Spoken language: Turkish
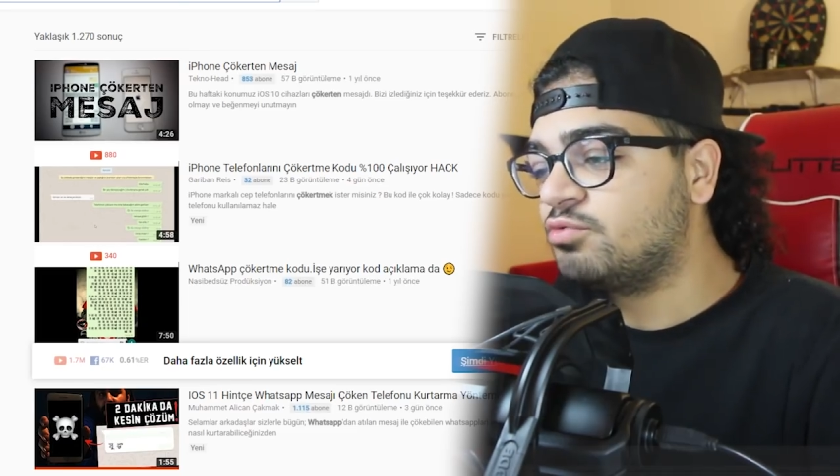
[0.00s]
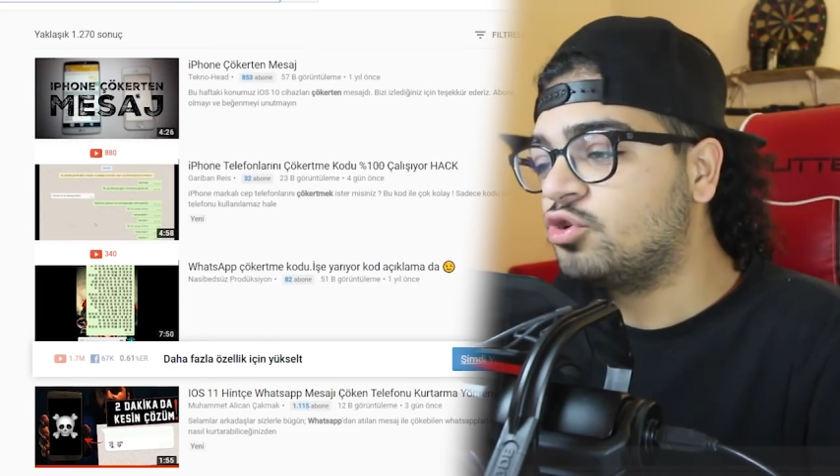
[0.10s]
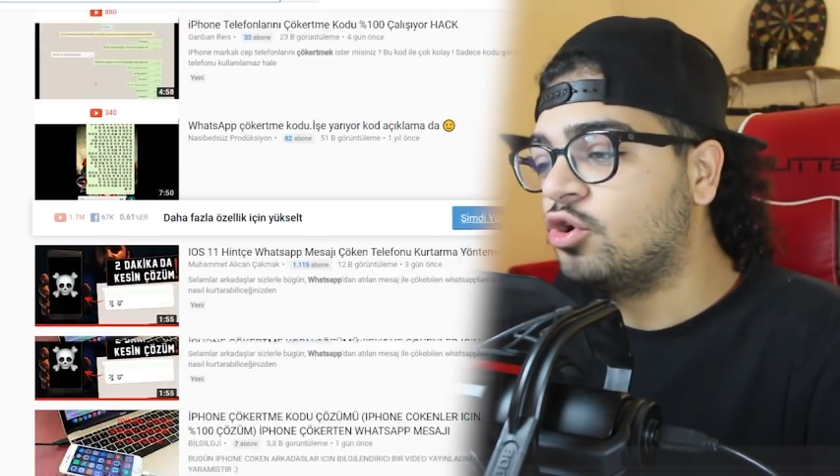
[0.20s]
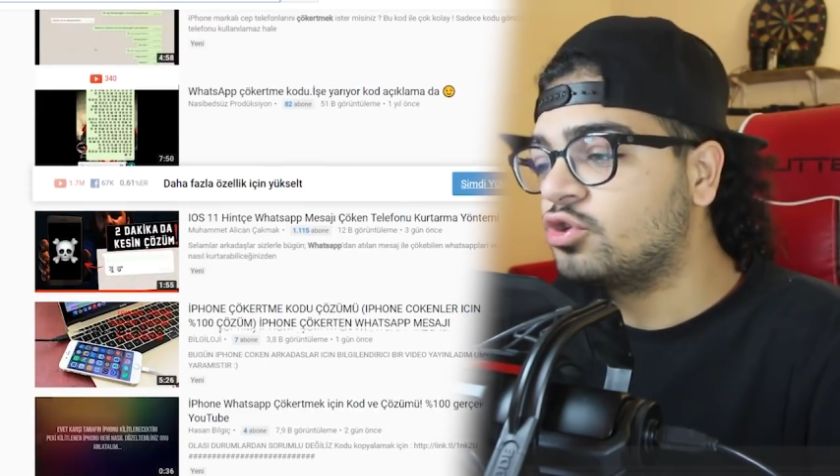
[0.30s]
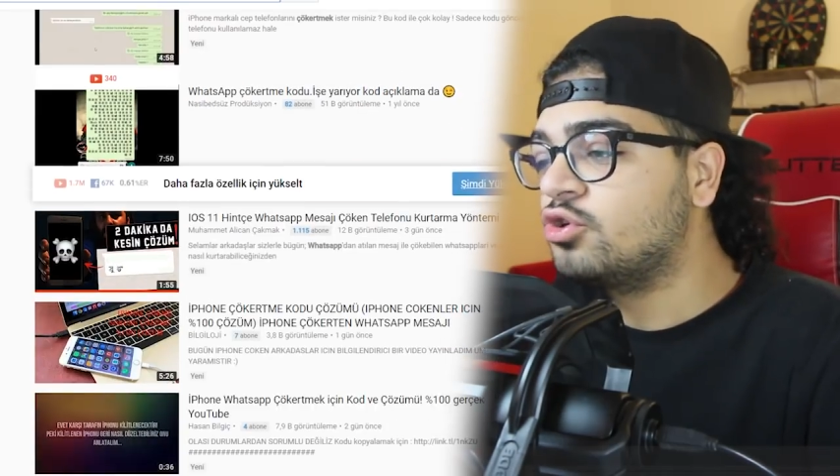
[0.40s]
Bu
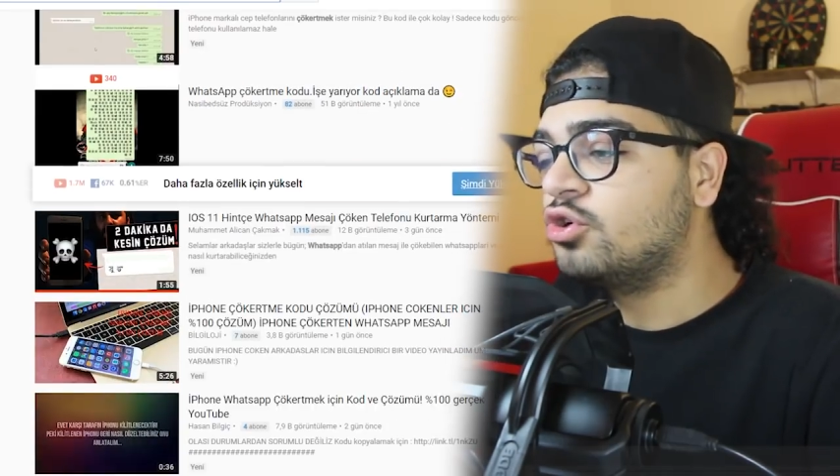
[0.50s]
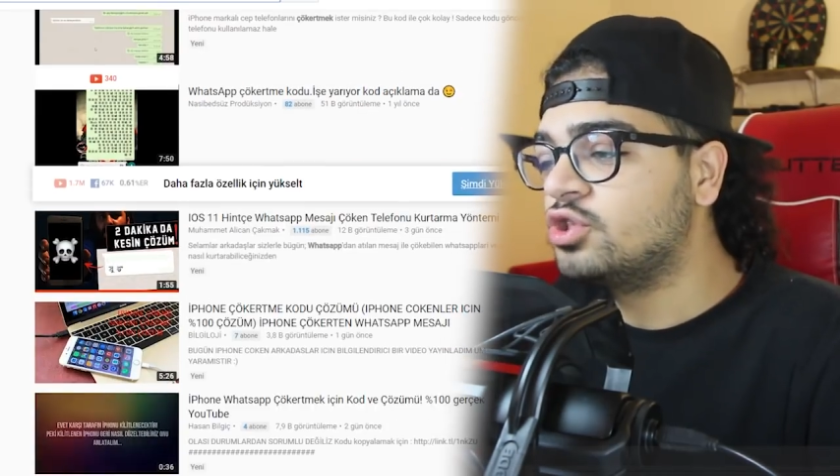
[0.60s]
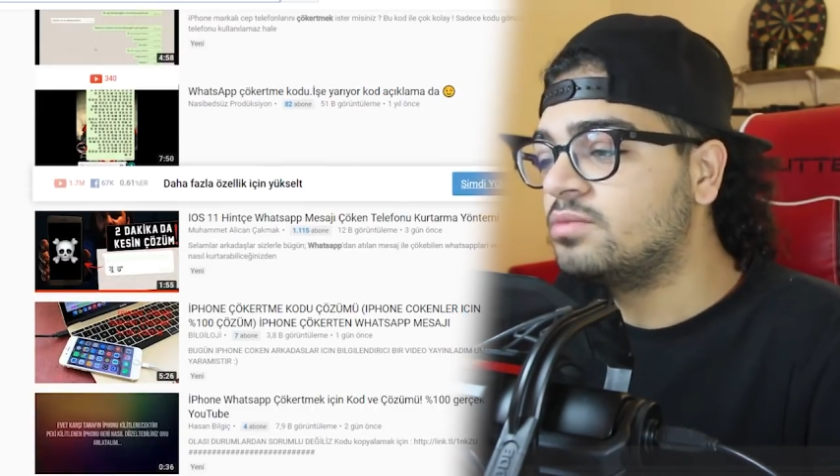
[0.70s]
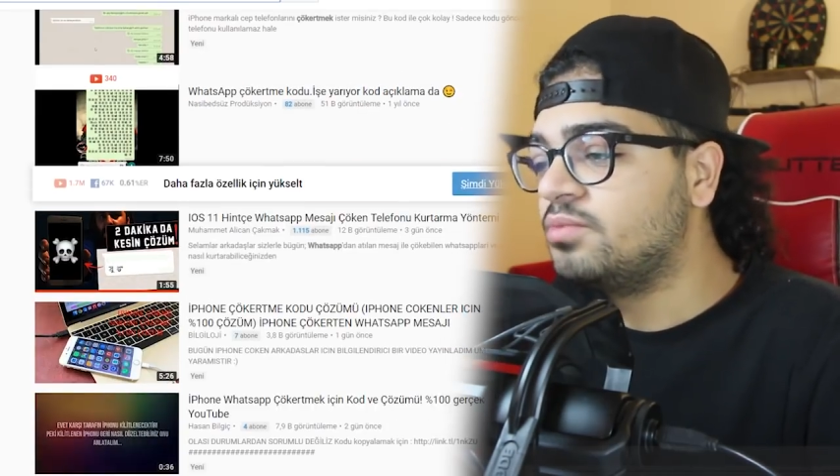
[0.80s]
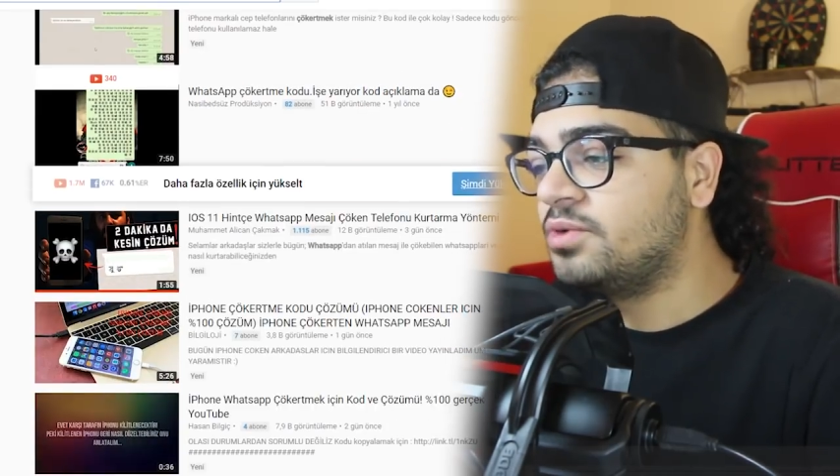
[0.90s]
4 gün
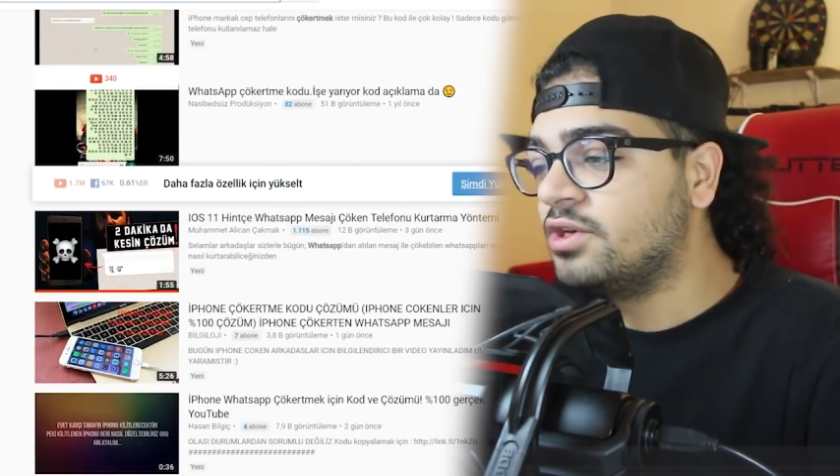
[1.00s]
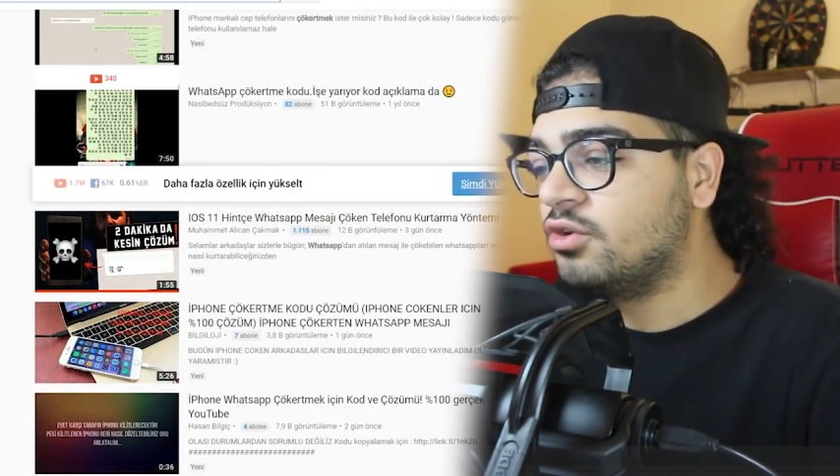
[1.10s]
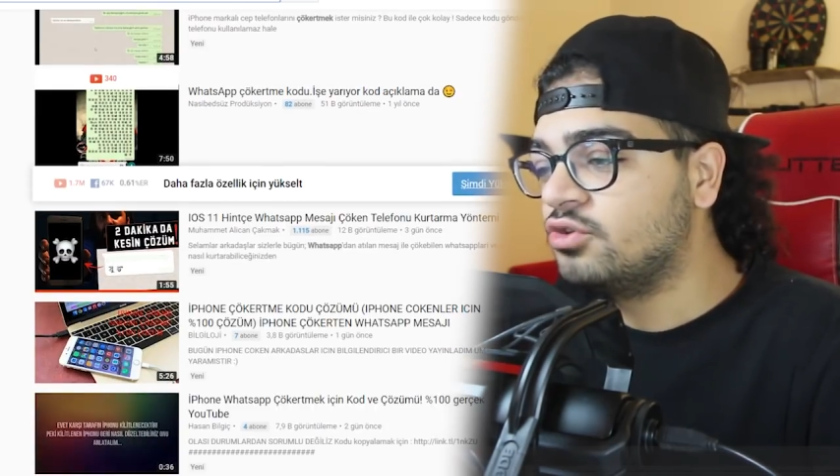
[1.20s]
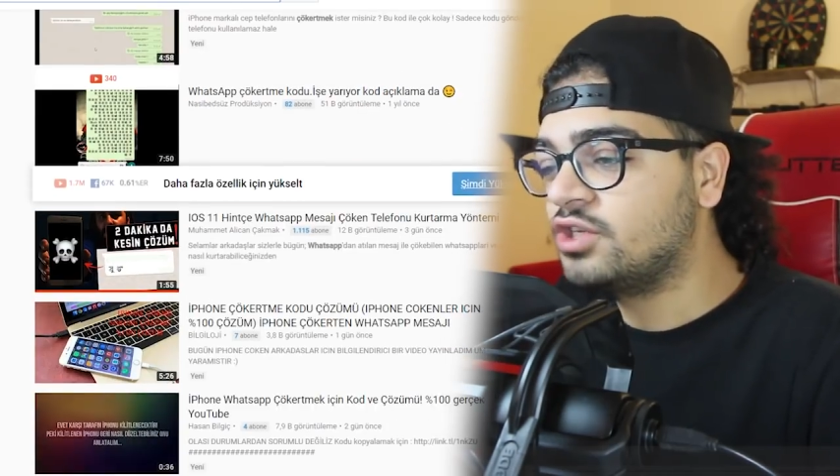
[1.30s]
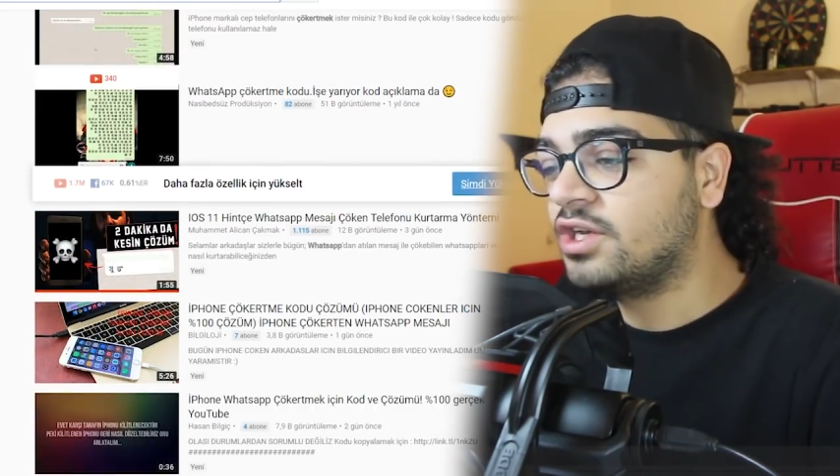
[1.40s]
önce, bu bir yıl
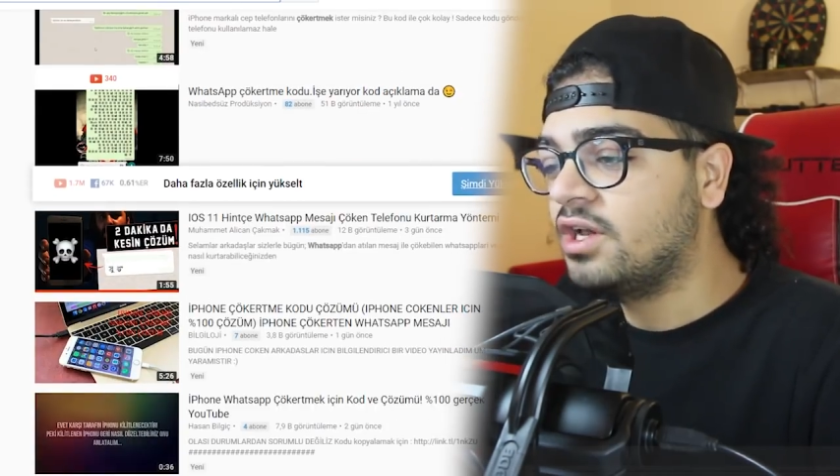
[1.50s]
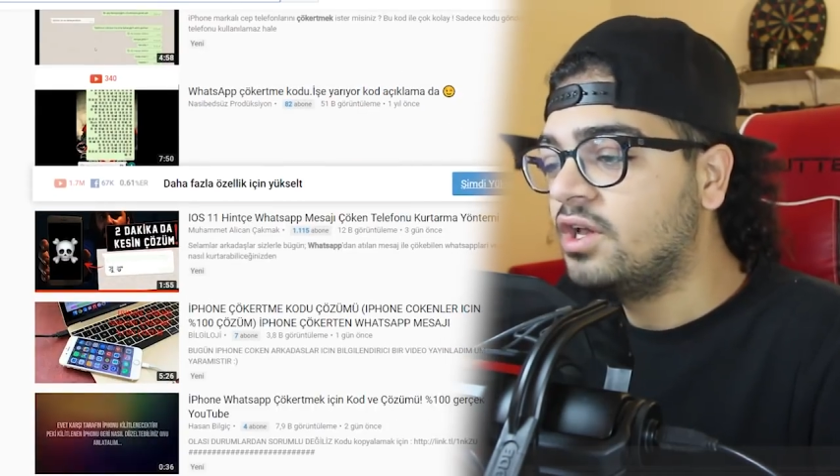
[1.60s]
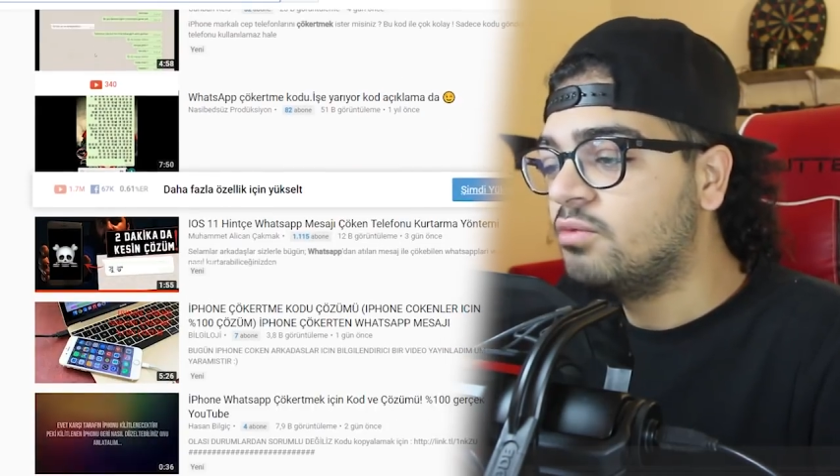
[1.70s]
önce,